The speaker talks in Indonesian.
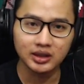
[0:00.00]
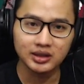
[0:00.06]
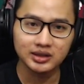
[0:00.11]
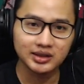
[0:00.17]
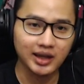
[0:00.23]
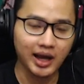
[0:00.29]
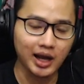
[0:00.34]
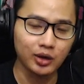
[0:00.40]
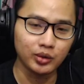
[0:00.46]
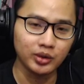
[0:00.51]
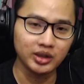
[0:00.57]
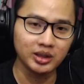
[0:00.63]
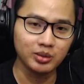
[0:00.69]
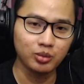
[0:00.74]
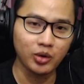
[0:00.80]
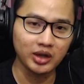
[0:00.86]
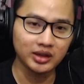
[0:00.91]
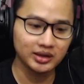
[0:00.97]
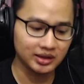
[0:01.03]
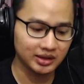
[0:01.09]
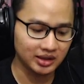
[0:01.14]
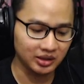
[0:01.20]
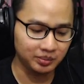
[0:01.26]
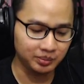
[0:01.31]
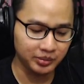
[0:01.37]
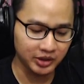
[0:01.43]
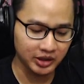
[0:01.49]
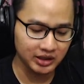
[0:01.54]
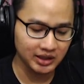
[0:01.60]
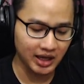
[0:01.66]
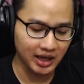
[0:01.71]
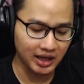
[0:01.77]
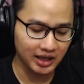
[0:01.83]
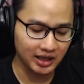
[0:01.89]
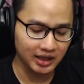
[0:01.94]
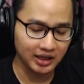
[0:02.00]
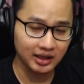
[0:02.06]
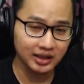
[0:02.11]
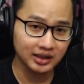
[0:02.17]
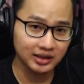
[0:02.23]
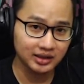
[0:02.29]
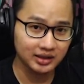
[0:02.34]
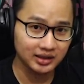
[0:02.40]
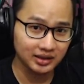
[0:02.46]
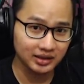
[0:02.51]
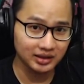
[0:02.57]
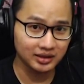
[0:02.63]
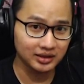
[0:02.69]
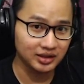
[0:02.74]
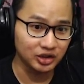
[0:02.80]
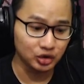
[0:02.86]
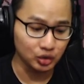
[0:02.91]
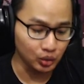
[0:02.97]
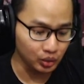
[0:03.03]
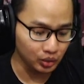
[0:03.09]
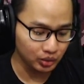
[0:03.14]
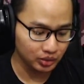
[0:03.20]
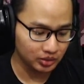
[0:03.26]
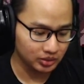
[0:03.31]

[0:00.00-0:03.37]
Si kalung ini buat tipe yang tinju,